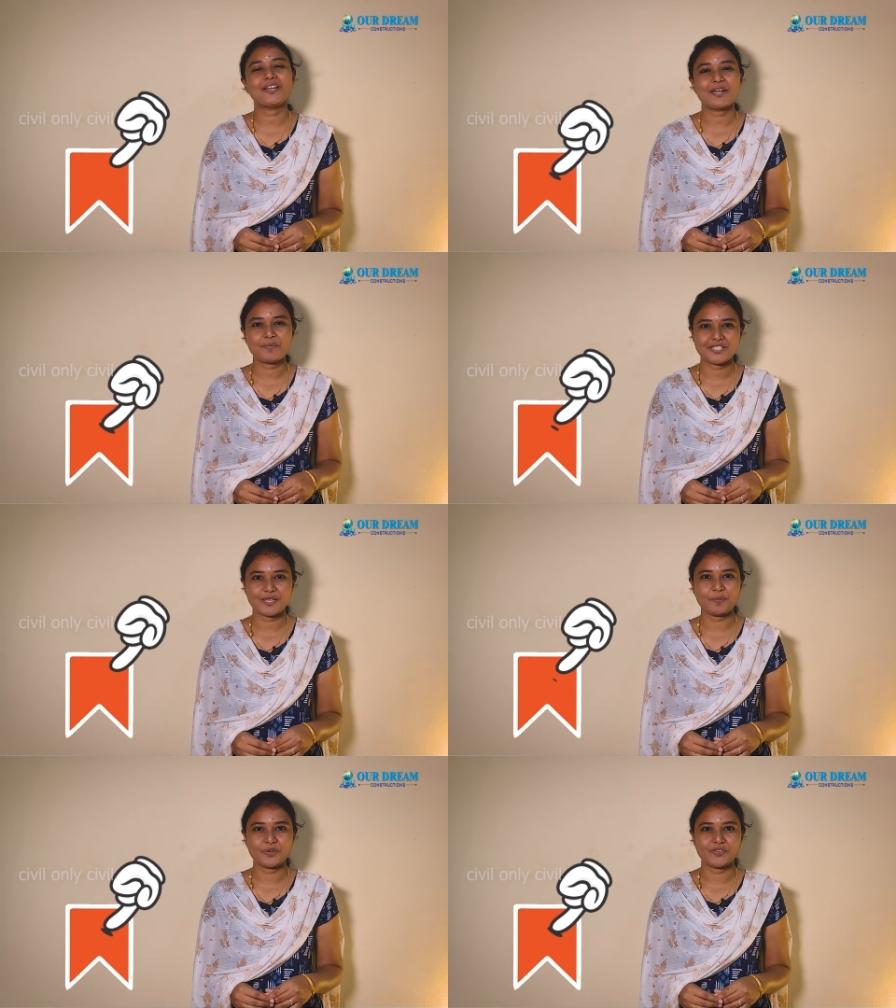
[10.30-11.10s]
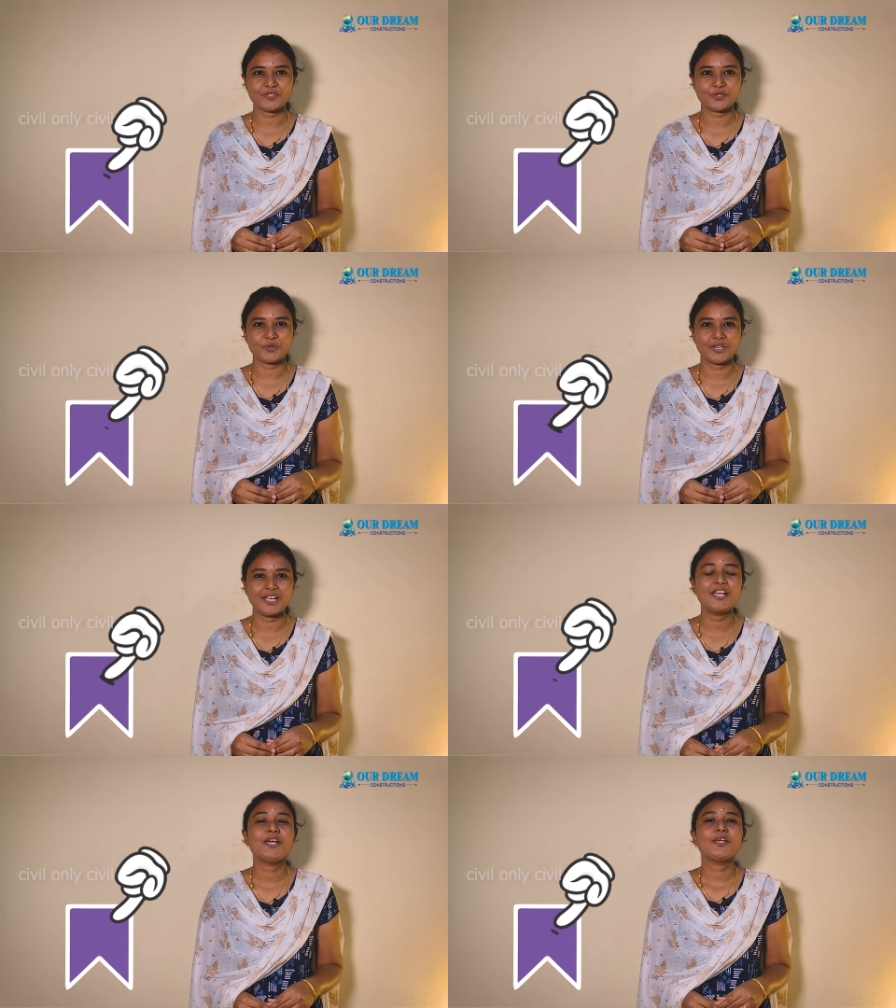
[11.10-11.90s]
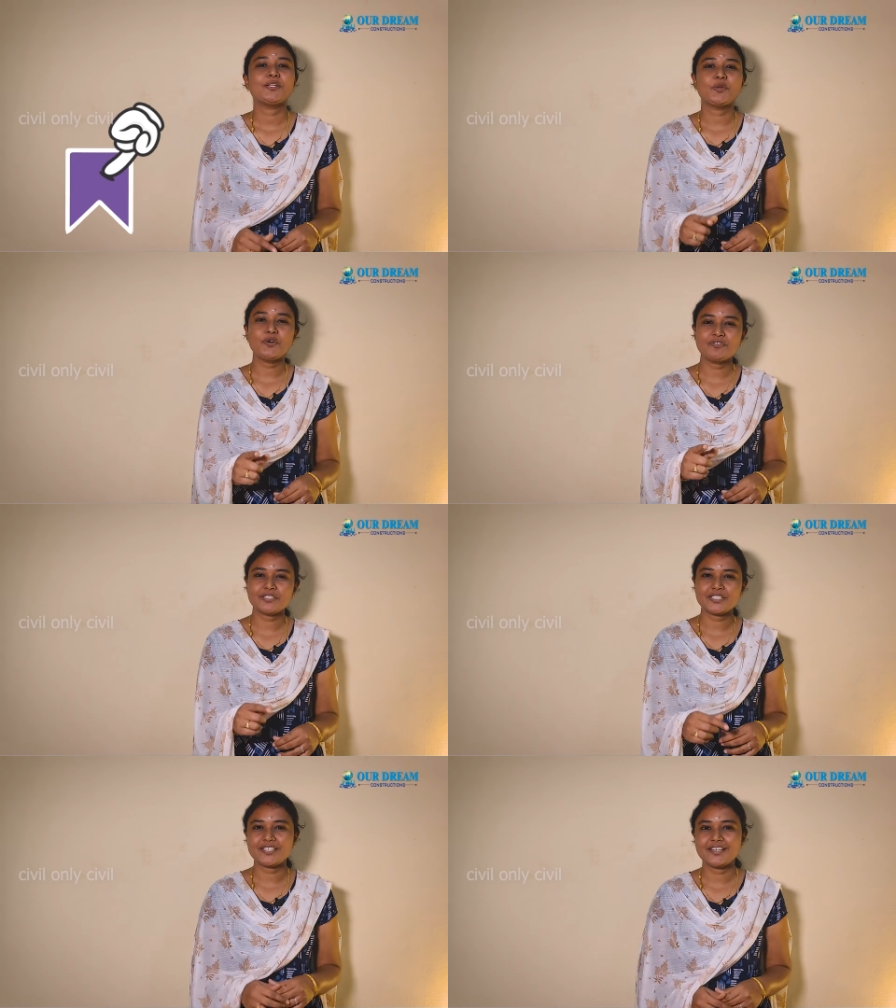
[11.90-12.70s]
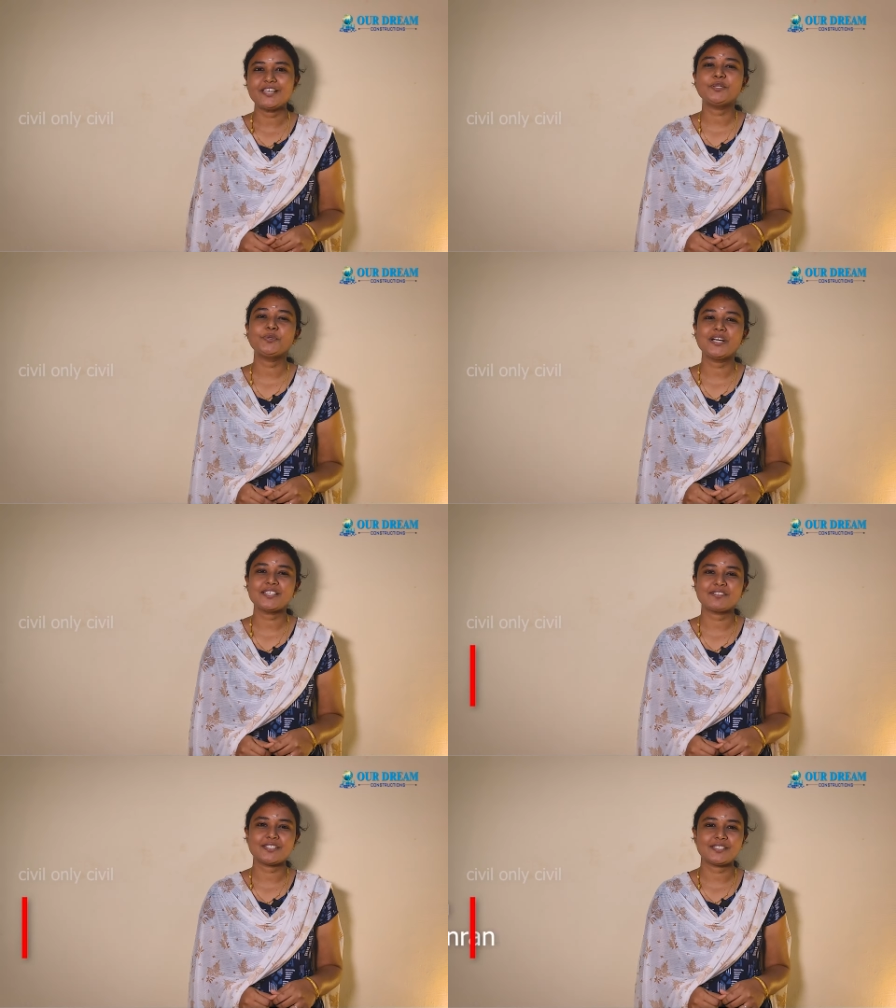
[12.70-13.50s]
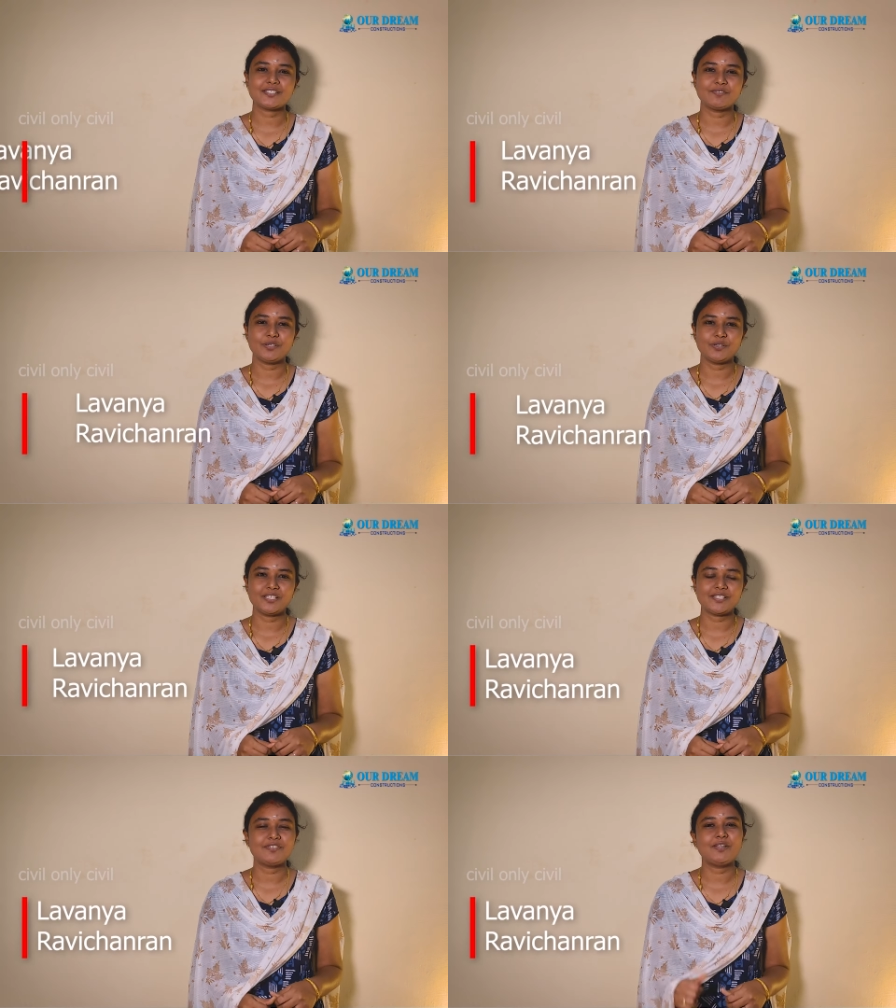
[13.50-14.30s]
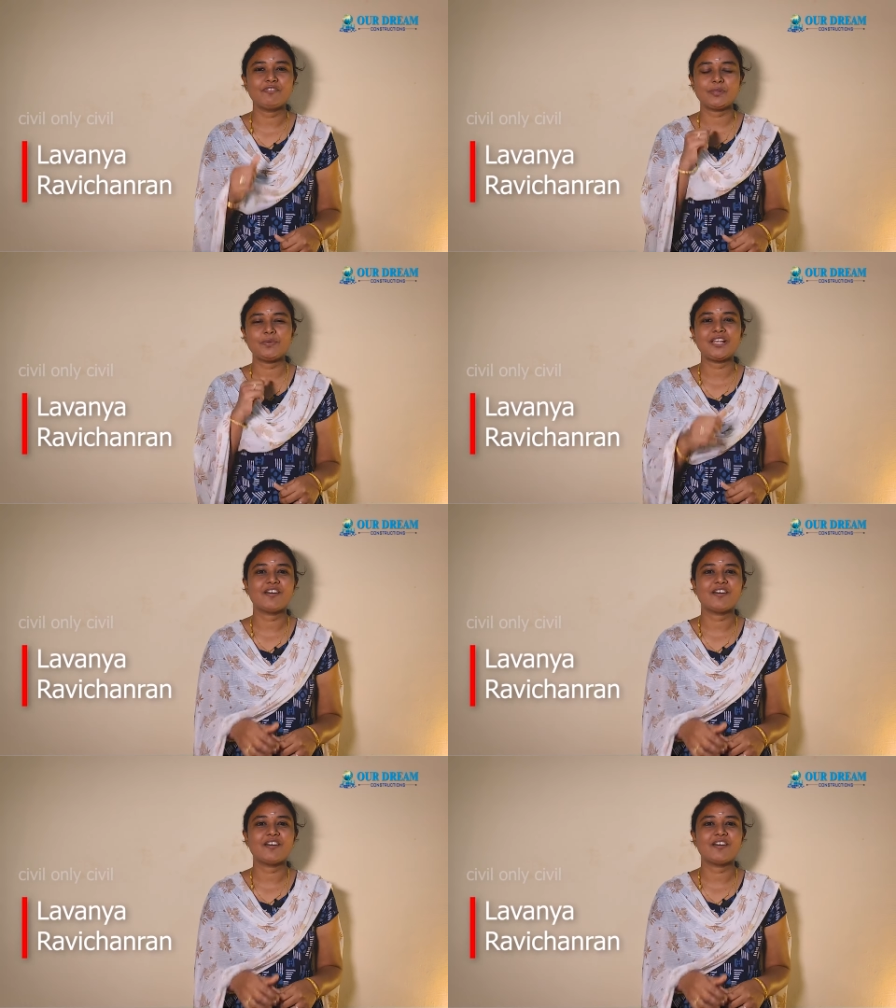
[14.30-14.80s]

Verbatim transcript: மறக்காமல் சேவ் பண்ணி வச்சுக்கோங்க நோ ஃபர்தர் டிலே யூ கைஸ் வாட்சிங் சிவில் ஒன்லி சிவில் வித் மீ